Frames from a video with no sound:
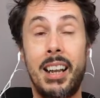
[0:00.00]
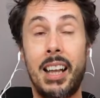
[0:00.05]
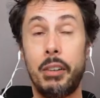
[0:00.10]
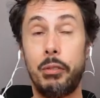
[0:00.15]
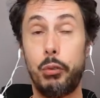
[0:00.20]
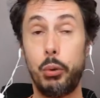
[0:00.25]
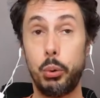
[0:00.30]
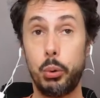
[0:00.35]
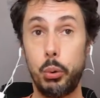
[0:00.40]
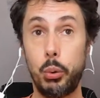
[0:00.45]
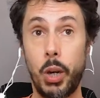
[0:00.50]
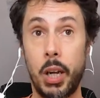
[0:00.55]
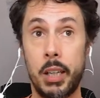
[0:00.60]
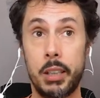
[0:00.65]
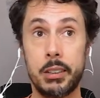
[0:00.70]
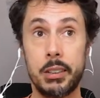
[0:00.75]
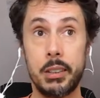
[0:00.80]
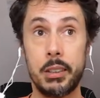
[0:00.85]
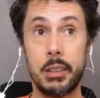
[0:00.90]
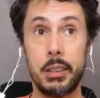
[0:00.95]
las
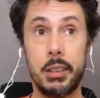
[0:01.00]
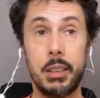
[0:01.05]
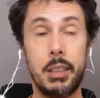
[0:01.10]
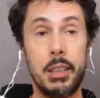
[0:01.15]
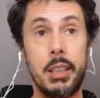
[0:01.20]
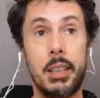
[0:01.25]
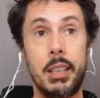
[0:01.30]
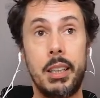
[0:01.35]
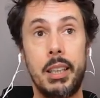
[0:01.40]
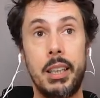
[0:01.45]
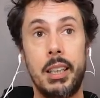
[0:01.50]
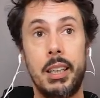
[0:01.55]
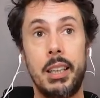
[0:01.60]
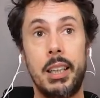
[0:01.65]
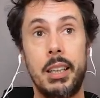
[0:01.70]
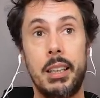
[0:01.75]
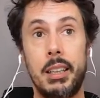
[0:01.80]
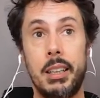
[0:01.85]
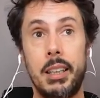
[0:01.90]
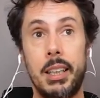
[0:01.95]
futuras.
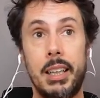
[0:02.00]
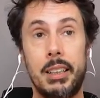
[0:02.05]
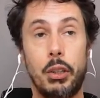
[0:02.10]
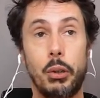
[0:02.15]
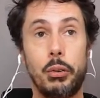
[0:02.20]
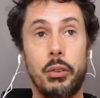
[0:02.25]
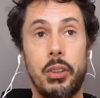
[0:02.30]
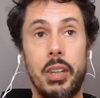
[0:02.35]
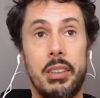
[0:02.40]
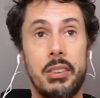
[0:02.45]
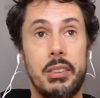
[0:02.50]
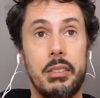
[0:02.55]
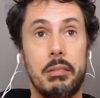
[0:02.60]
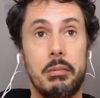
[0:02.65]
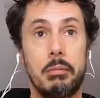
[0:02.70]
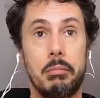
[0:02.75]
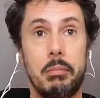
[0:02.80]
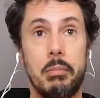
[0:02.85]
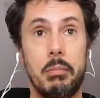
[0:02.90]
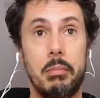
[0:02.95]
Entonces,
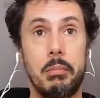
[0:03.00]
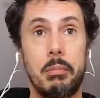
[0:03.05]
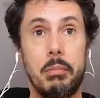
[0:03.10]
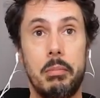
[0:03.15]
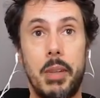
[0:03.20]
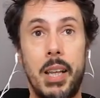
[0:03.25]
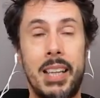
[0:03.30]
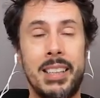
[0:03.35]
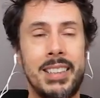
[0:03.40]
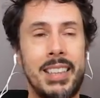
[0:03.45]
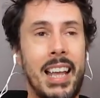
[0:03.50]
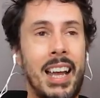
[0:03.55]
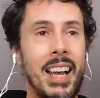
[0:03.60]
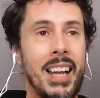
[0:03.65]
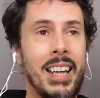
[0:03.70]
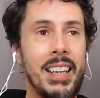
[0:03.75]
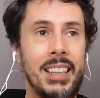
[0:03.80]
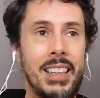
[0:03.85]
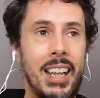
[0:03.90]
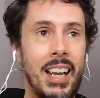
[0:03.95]
está
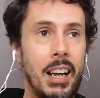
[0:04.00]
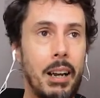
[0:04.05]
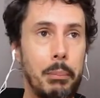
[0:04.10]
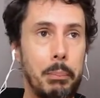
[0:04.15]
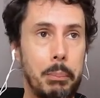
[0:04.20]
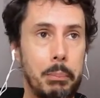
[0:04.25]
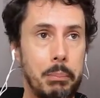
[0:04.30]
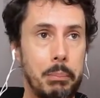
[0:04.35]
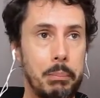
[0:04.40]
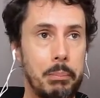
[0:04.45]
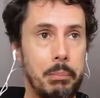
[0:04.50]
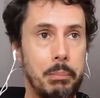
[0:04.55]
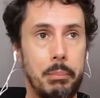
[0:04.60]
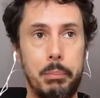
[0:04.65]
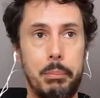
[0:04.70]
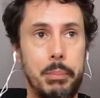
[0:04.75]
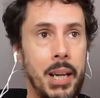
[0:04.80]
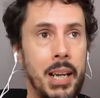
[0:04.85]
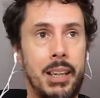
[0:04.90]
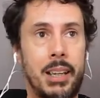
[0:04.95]
genial
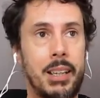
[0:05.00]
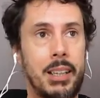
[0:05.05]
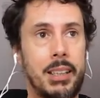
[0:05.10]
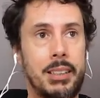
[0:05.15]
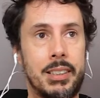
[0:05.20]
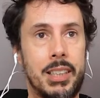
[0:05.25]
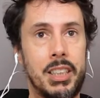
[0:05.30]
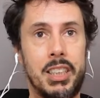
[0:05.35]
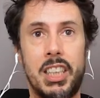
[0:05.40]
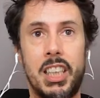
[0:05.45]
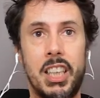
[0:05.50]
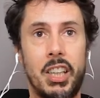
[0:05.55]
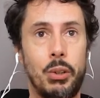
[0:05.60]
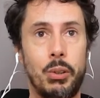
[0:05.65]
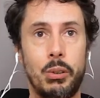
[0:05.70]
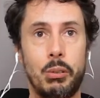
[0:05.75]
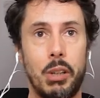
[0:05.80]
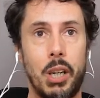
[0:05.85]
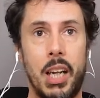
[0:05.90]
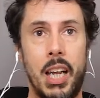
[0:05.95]
para este
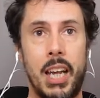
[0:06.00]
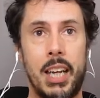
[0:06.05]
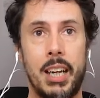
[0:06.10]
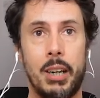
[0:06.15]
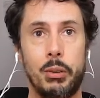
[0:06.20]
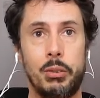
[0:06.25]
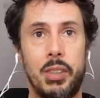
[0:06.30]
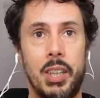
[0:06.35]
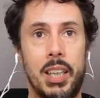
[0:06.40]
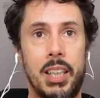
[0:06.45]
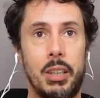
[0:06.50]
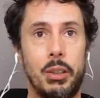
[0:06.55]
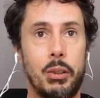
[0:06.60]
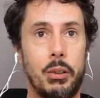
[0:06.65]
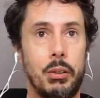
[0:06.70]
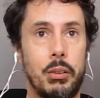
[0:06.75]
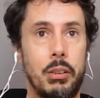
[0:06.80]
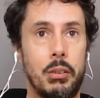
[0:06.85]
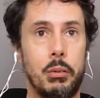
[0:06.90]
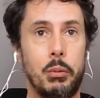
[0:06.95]
chico que haya
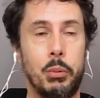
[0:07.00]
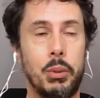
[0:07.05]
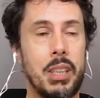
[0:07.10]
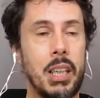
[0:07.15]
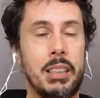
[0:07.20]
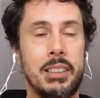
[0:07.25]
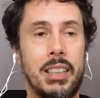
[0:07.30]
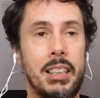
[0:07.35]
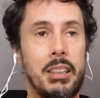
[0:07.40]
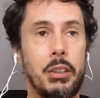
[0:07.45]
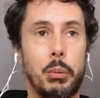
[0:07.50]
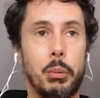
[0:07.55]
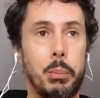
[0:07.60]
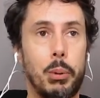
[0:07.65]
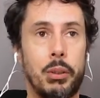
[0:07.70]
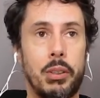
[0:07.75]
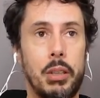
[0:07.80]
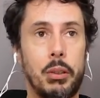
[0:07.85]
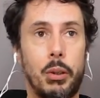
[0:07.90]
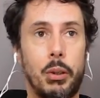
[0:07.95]
conseguido un
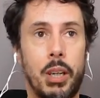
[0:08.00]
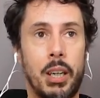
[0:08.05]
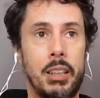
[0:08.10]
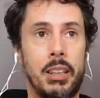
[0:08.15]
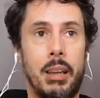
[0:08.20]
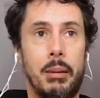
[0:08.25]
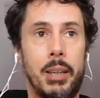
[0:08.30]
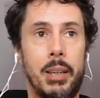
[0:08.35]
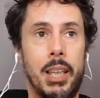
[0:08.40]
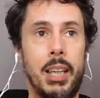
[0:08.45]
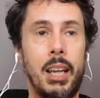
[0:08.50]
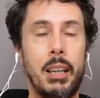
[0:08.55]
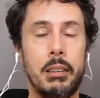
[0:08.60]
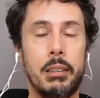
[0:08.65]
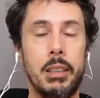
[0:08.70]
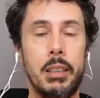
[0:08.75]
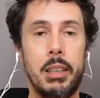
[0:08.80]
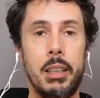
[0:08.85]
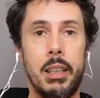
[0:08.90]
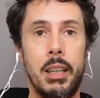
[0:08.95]
300% de rentabilidad.
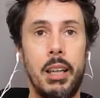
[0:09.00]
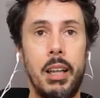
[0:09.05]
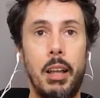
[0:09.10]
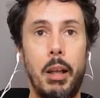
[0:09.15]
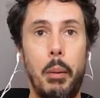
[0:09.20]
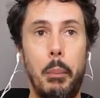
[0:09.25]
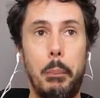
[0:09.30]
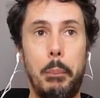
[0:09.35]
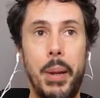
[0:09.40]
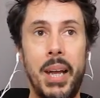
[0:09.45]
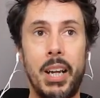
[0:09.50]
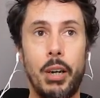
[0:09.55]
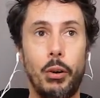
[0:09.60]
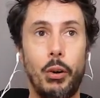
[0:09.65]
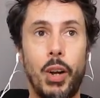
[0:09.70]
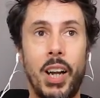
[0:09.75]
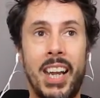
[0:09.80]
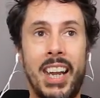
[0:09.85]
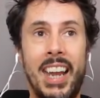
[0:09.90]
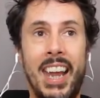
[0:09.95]

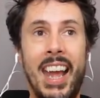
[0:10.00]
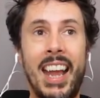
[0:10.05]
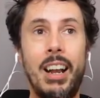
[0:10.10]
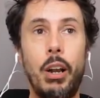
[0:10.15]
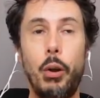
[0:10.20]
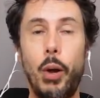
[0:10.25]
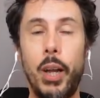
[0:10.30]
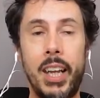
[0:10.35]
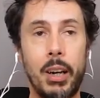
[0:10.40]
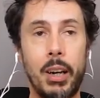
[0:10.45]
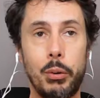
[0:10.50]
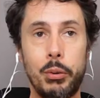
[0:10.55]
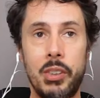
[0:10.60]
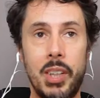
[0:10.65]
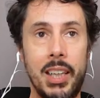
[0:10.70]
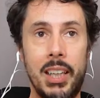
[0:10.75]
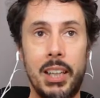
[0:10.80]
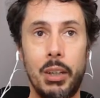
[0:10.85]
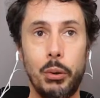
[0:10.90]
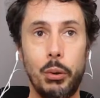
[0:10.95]
Pero que él lo haya
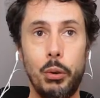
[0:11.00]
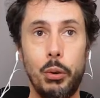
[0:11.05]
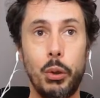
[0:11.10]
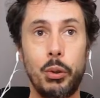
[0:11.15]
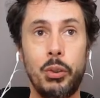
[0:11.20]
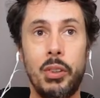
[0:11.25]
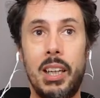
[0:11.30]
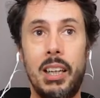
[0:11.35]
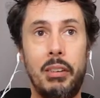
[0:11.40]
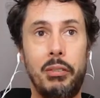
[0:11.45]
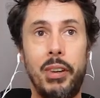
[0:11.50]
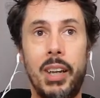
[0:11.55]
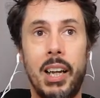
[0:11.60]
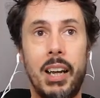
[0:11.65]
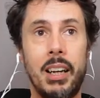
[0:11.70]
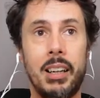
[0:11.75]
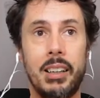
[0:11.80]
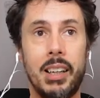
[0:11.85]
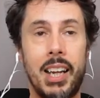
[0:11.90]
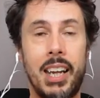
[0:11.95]
conseguido no
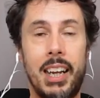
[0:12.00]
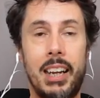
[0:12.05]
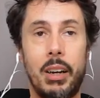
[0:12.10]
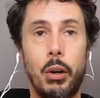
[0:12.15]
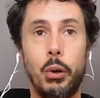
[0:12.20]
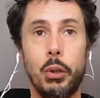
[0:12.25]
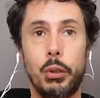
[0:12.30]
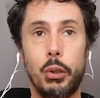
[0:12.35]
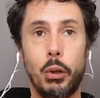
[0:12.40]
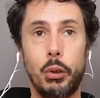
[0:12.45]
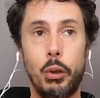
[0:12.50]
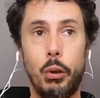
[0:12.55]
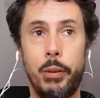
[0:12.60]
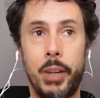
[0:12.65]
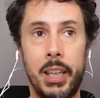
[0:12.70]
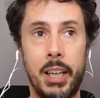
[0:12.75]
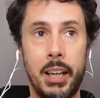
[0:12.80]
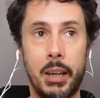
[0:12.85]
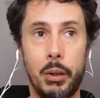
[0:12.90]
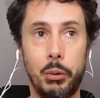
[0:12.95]
significa que otros lo
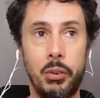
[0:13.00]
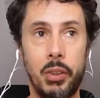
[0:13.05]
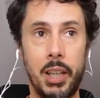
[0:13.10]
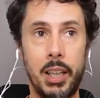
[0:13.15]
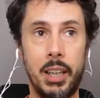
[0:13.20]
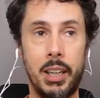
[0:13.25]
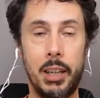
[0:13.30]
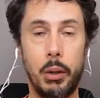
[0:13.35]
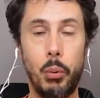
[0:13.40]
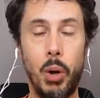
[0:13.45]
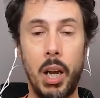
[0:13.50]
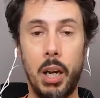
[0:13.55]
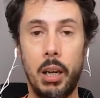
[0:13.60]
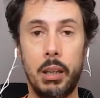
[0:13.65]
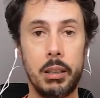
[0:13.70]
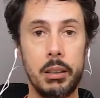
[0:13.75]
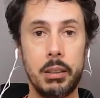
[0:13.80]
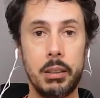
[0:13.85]
vayan a conseguir igual.